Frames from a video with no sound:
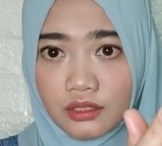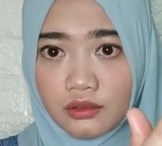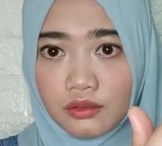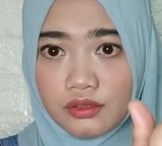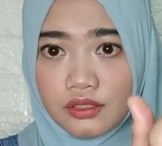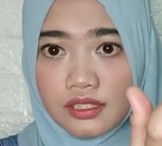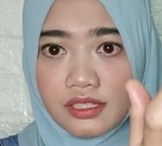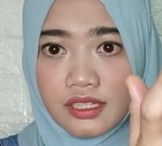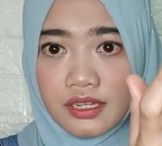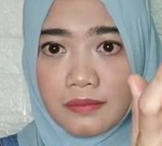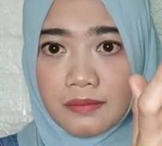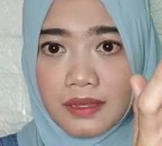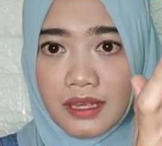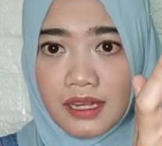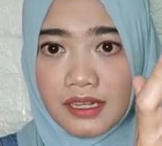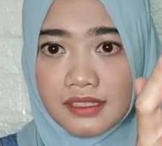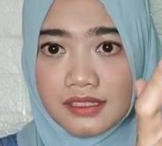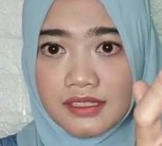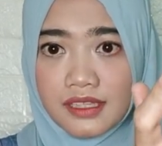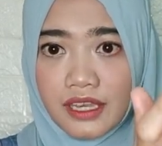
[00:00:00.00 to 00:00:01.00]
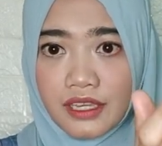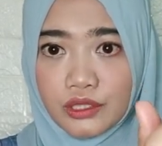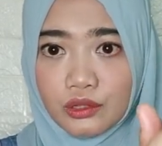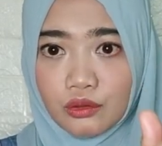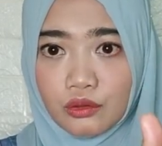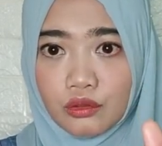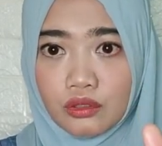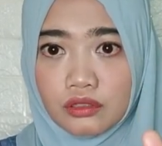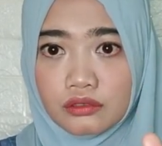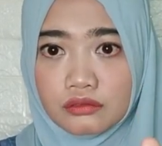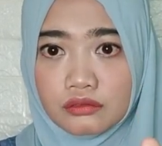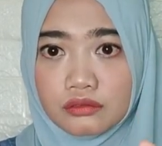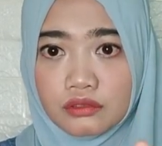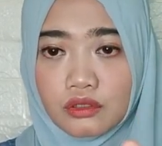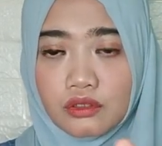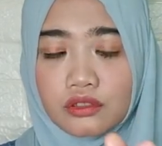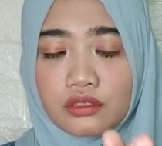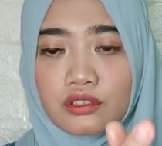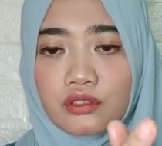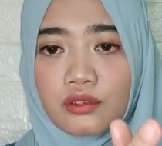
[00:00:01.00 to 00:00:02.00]
terus di sini minyak zaitun,
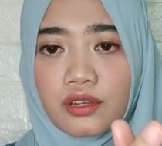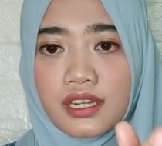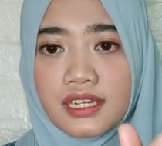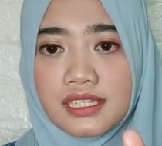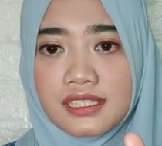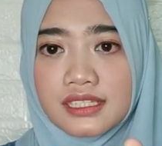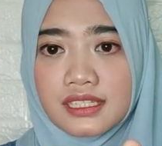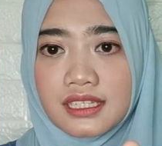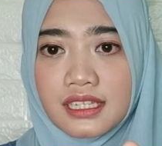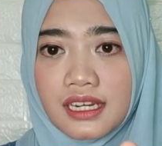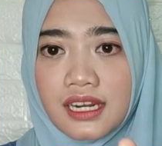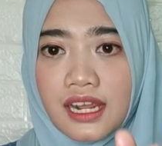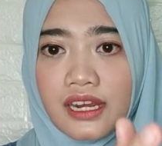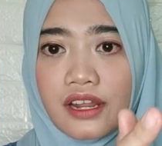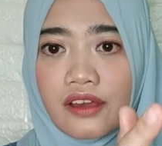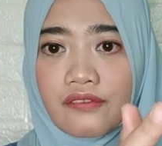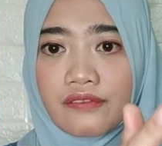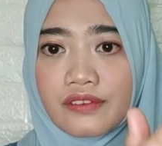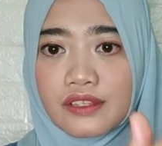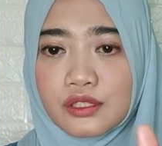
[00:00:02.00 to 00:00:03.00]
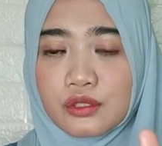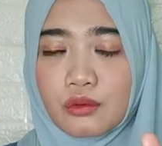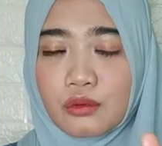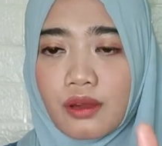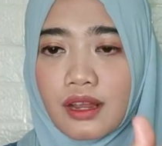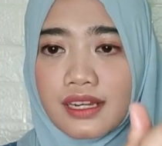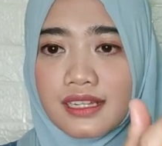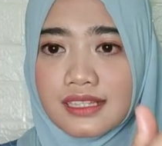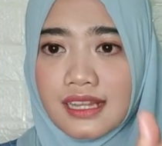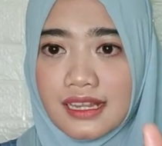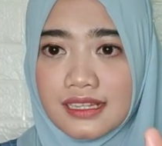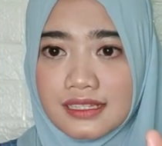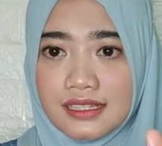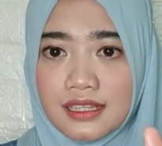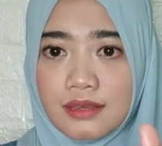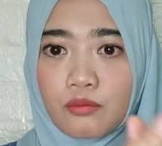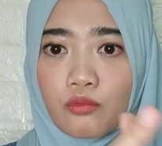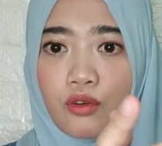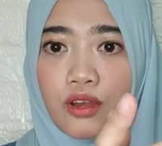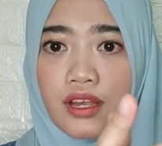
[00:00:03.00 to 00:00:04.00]
terus juga di sini ada
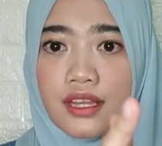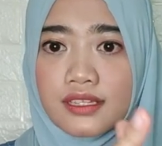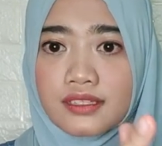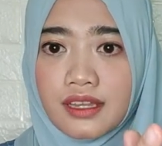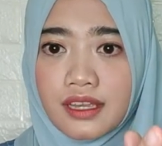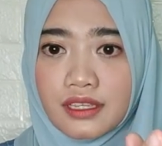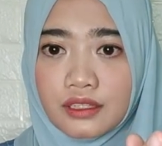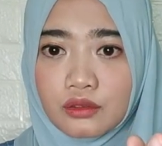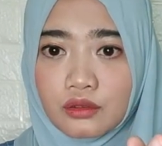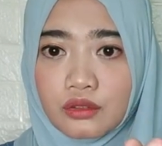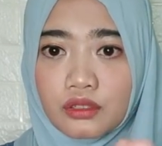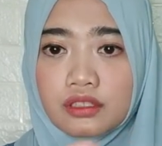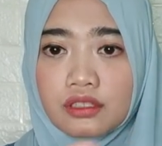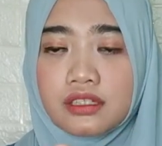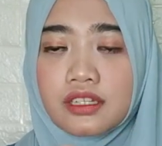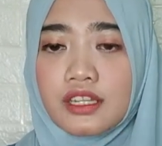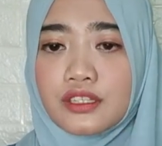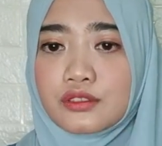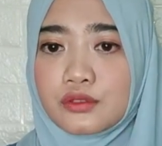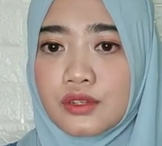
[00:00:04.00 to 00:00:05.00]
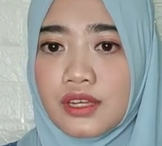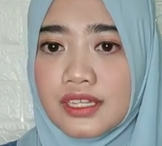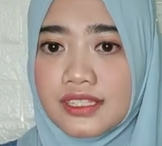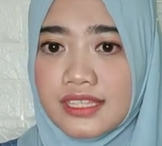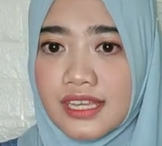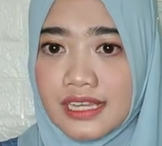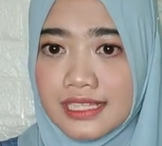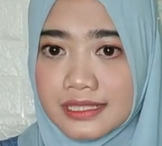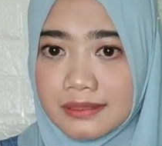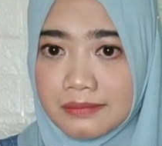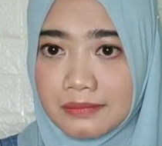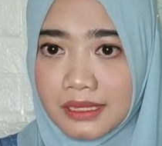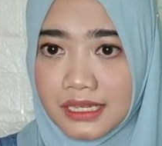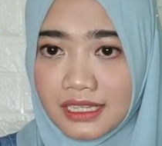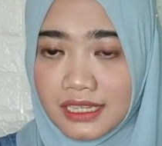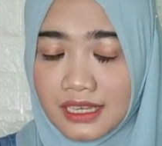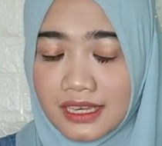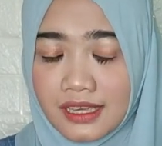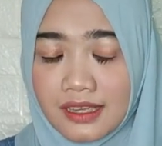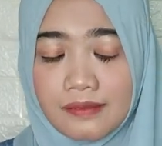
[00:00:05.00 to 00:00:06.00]
visualisasi buah zaitun dan juga
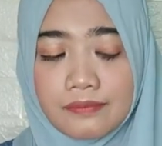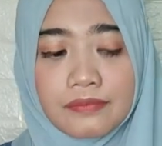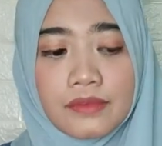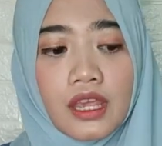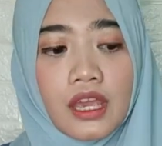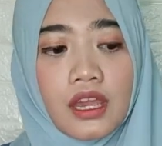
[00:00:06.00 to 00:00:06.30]
jasminnya.